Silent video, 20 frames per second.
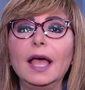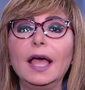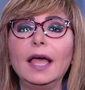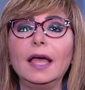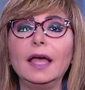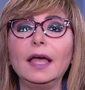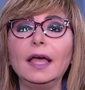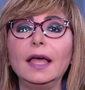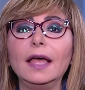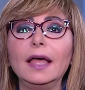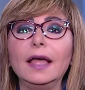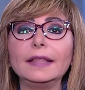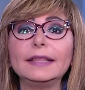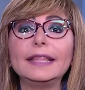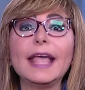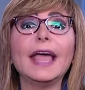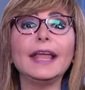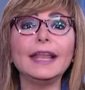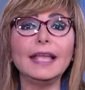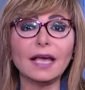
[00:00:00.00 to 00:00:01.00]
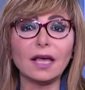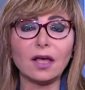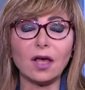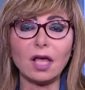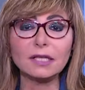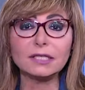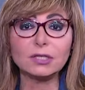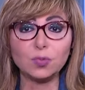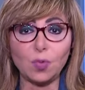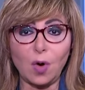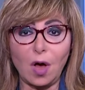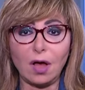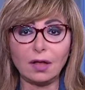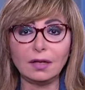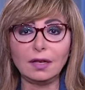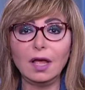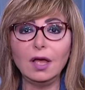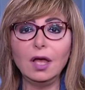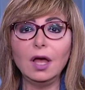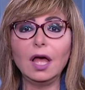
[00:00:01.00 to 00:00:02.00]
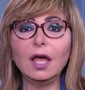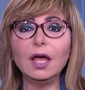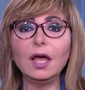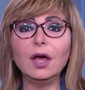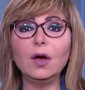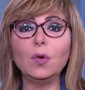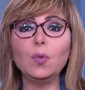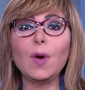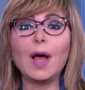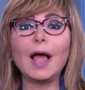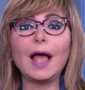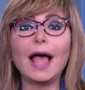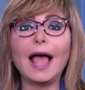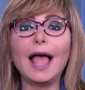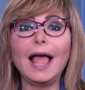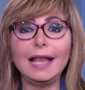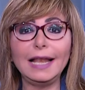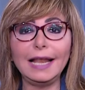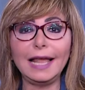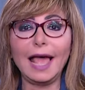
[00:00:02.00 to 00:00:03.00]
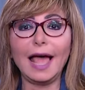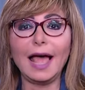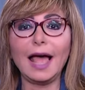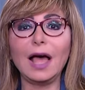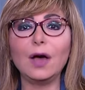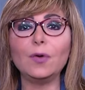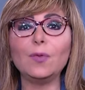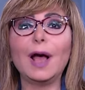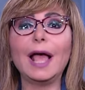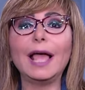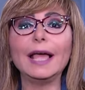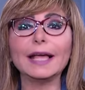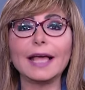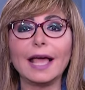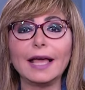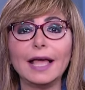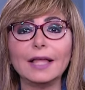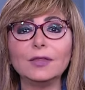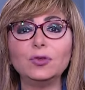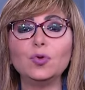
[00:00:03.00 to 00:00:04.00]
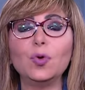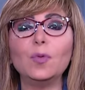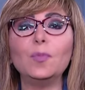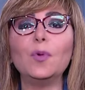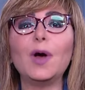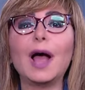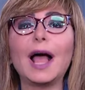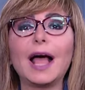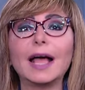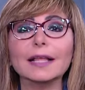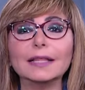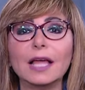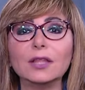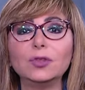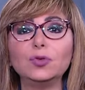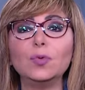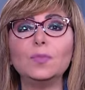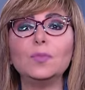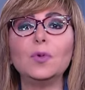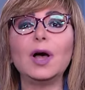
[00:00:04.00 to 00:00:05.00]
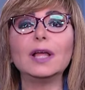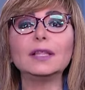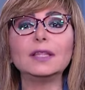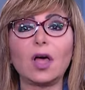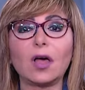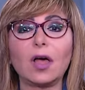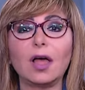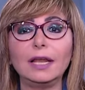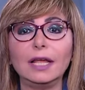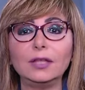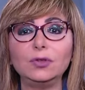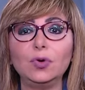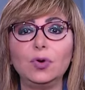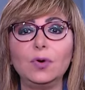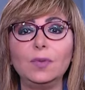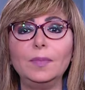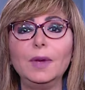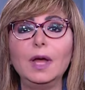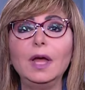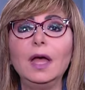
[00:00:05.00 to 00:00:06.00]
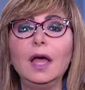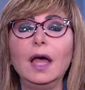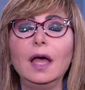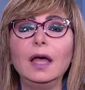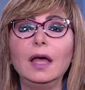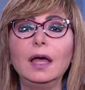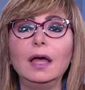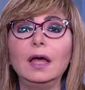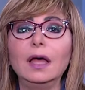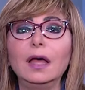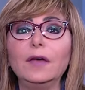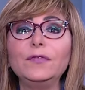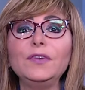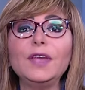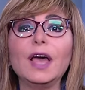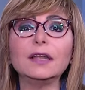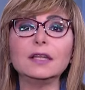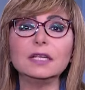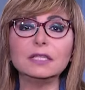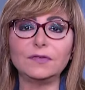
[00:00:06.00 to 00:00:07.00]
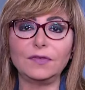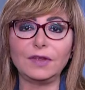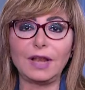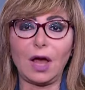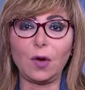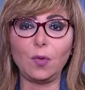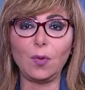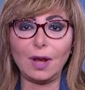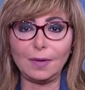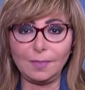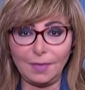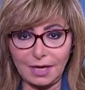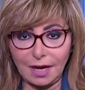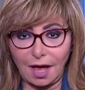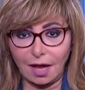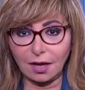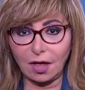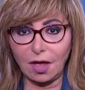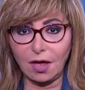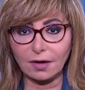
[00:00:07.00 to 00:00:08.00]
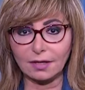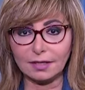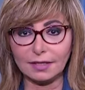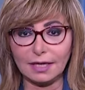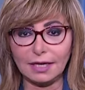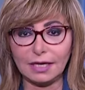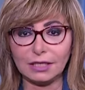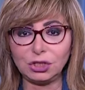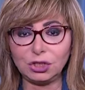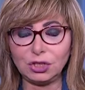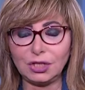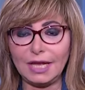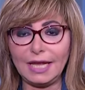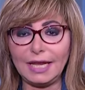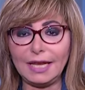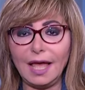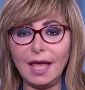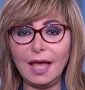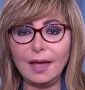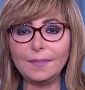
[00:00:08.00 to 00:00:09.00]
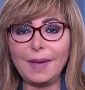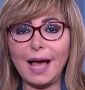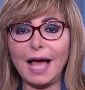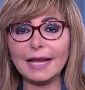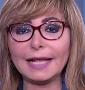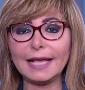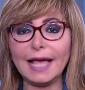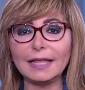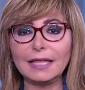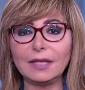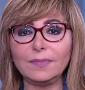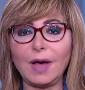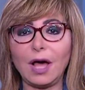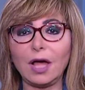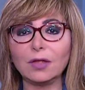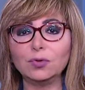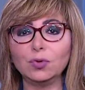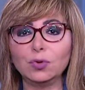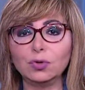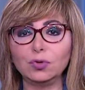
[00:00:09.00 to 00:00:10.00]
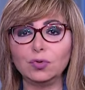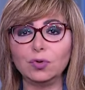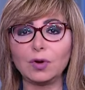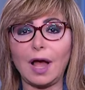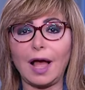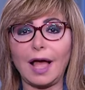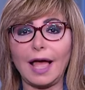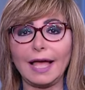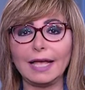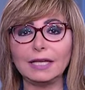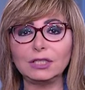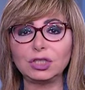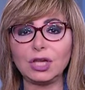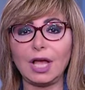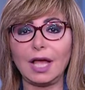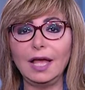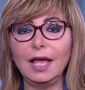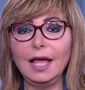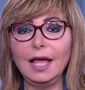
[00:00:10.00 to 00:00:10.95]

آه، تاريخ أسوان آه، وأهلها وحكاياتهم وعاداتهم وتقاليدهم آه، في النصف الأول من القرن العشرين مع الكاتبة الدكتورة عائشة